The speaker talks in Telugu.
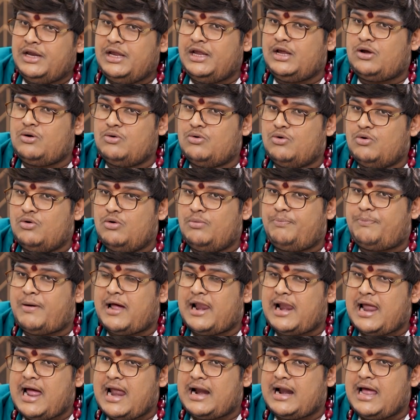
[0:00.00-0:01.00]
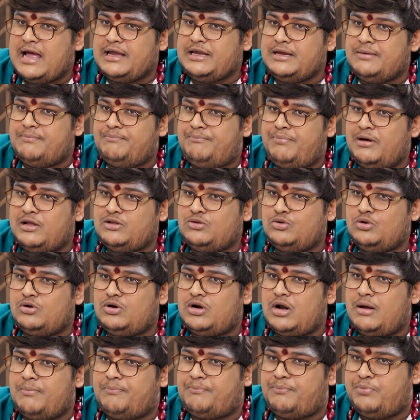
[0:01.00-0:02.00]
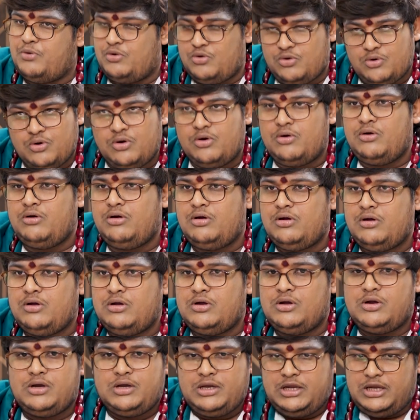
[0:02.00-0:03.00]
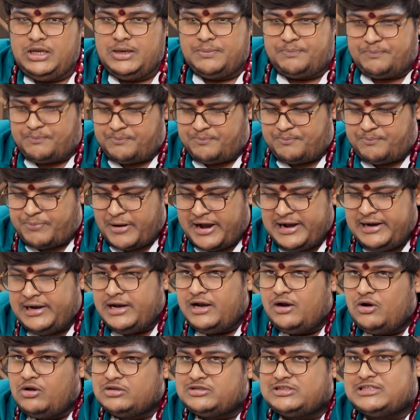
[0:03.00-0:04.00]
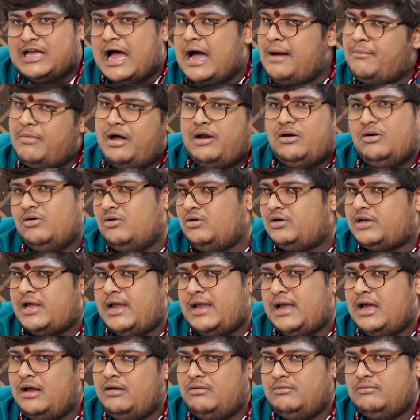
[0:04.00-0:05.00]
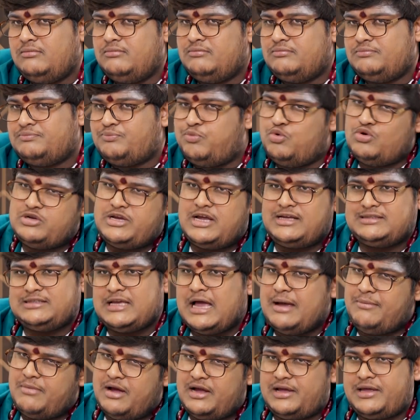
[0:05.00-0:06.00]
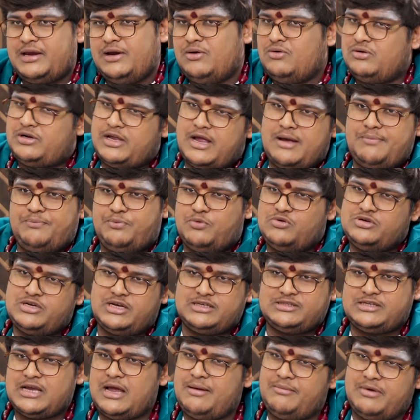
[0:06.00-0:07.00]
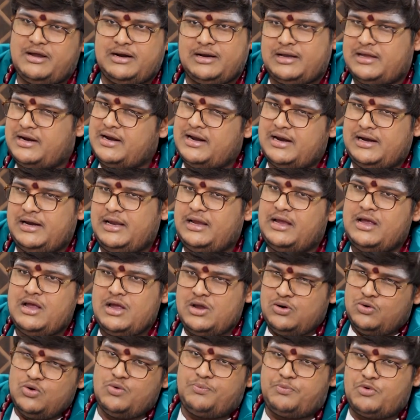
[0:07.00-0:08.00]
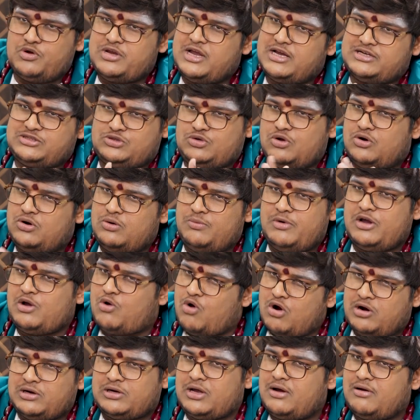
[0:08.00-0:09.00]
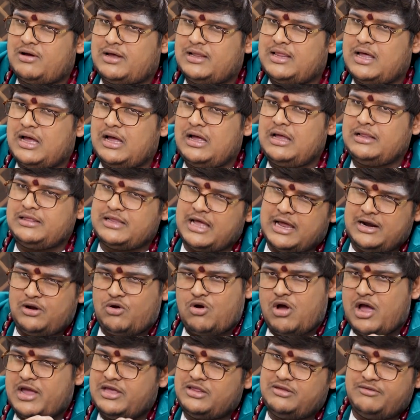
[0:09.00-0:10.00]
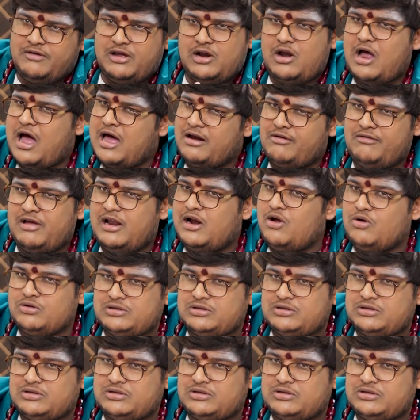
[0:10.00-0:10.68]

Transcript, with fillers: నీకు ఫలానా ఇబ్బంది ఉన్నప్పుడు ఈ పెళ్లిలో సామాన్లు ఉంటాయా పూజా సామాగ్రి ఉంటాయా పూజా సామాగ్రి అని నువ్వు పూజా స్టోర్ పోయి కొంటావు కదా దానికి ఐదు వేలు ఆరు వేలు